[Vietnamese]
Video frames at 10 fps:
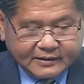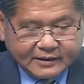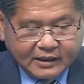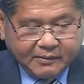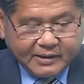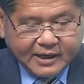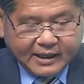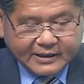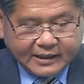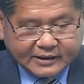thế thì bây giờ
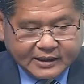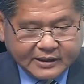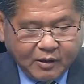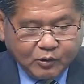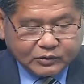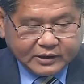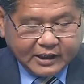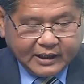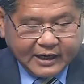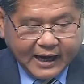cái giả thiết đầu
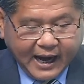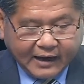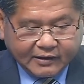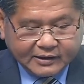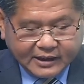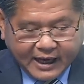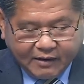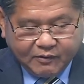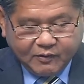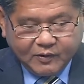tiên là nó như thế
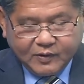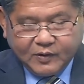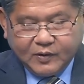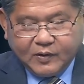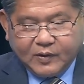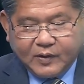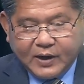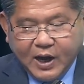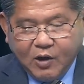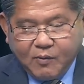nào
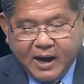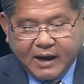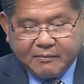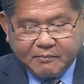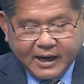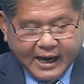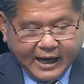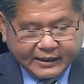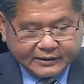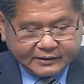nếu mà bắc
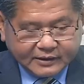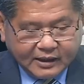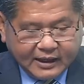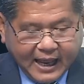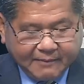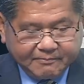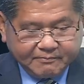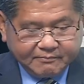hàn tự làm